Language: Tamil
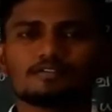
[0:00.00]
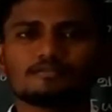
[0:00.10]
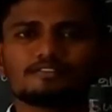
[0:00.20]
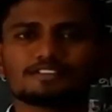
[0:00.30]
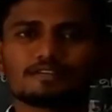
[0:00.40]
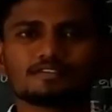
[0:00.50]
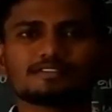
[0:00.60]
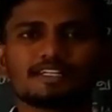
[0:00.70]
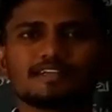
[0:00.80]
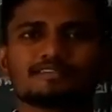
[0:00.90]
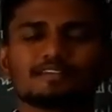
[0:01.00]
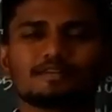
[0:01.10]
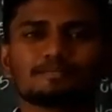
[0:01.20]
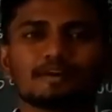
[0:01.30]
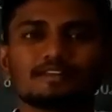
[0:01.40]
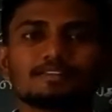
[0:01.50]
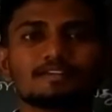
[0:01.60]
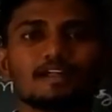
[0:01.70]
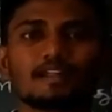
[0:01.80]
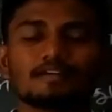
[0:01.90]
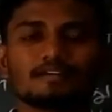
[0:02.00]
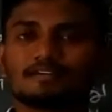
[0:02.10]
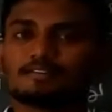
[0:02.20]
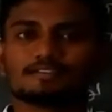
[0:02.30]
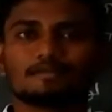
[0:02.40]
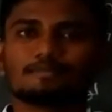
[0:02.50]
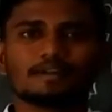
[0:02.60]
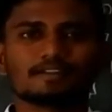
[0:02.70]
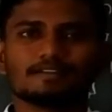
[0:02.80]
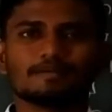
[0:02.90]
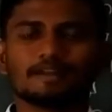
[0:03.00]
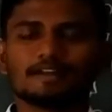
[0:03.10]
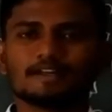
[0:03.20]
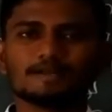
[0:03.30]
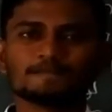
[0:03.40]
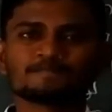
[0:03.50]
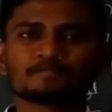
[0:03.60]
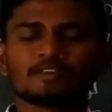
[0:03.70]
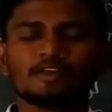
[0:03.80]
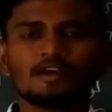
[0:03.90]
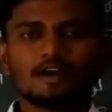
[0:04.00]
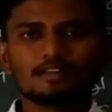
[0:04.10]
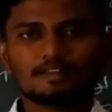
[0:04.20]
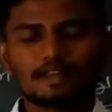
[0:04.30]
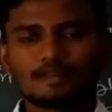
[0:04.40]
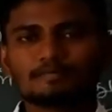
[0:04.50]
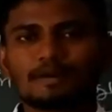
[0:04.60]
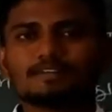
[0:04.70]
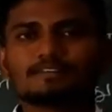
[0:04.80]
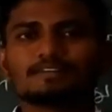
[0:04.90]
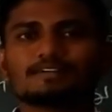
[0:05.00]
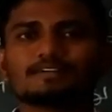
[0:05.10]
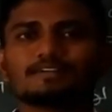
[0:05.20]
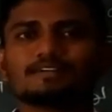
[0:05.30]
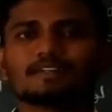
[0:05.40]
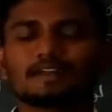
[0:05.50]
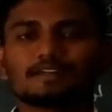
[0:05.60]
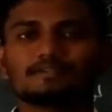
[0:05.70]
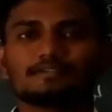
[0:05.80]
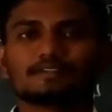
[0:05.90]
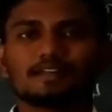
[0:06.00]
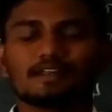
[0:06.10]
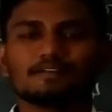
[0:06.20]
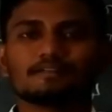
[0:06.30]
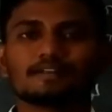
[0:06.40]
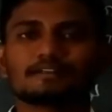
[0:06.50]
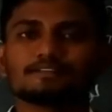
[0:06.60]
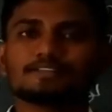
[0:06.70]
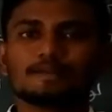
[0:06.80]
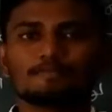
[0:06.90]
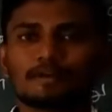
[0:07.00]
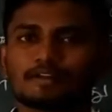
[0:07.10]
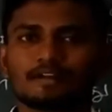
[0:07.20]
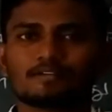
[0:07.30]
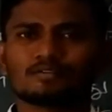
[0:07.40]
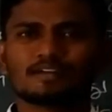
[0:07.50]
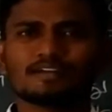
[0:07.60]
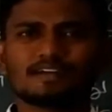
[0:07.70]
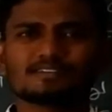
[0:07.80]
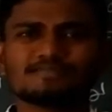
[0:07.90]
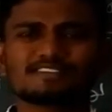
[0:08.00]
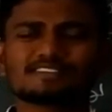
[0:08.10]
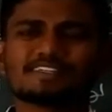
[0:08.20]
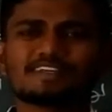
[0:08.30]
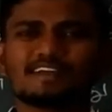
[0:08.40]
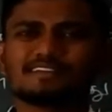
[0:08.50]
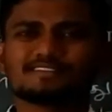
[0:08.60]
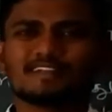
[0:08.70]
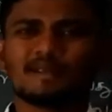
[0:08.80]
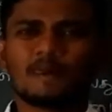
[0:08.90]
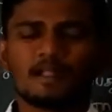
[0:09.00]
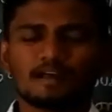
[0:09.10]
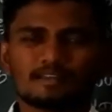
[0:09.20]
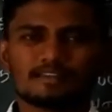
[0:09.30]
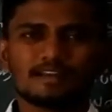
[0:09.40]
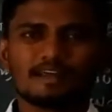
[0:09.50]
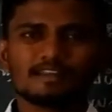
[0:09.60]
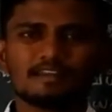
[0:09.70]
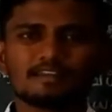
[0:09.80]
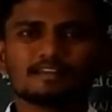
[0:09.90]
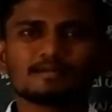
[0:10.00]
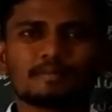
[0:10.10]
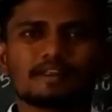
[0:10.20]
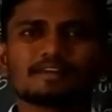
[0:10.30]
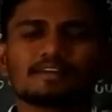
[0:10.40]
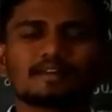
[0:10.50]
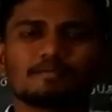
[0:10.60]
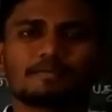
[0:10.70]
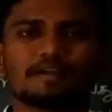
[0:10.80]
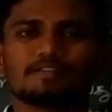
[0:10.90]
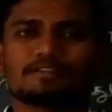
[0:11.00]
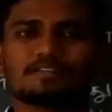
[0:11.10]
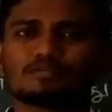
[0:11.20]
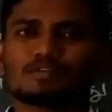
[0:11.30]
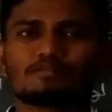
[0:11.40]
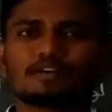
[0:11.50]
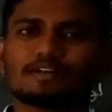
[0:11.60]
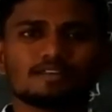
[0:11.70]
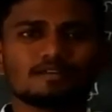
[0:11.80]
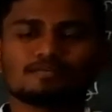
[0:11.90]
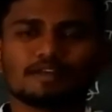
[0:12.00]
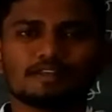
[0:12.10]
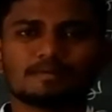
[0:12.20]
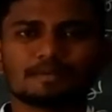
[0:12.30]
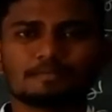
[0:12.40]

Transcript: விஷ செடி வந்துட்டு பழுத்து நல்ல சிறப்பாக இருந்தது அப்படின்ட்டுனா அது நல்ல பழுத்து இருக்குது நிறைய வந்துட்டு நல்லா வளர்ந்து செழிப்பாக இருக்குனாலும் கூட அது செடி ஆயிடுச்சுல்ல அதனால் அதுலேருந்து அந்த பழங்களை நம்ம பறித்து உணவாக எடுத்துக்க முடியாது அப்போ அது